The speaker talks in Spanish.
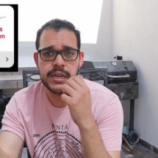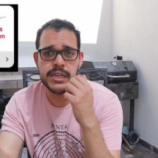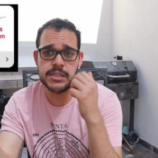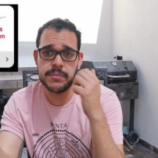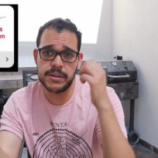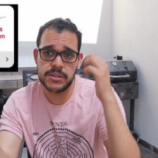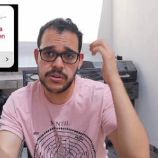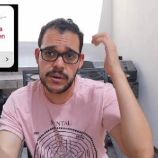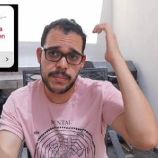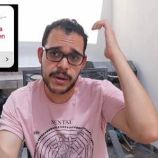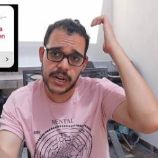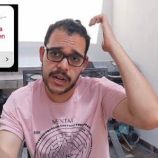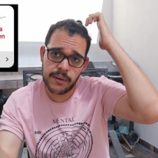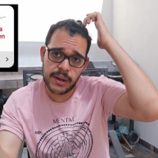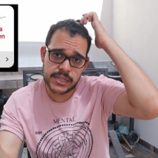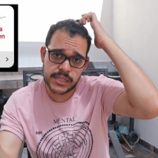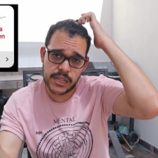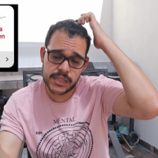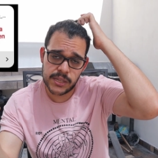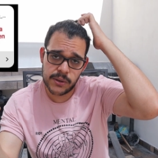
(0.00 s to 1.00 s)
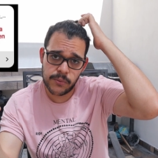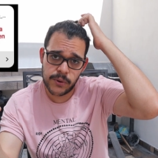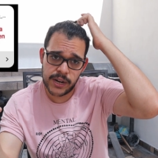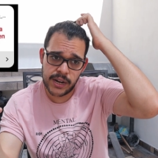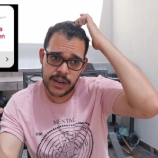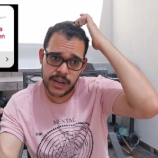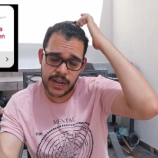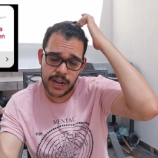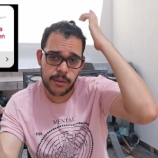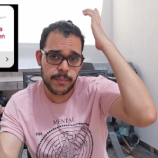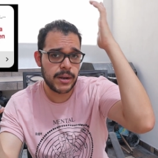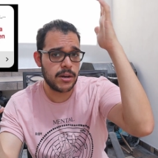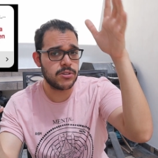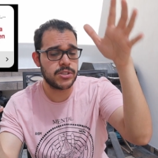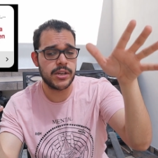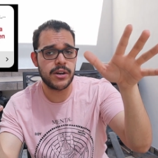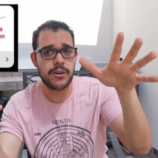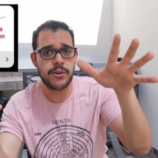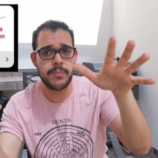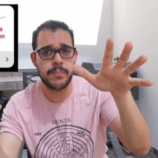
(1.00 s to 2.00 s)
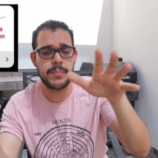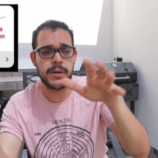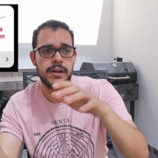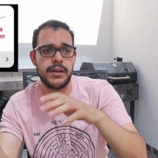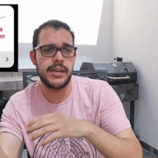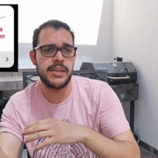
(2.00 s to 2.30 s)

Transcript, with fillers: y se me hace una marca bastante buena, al menos en ropa.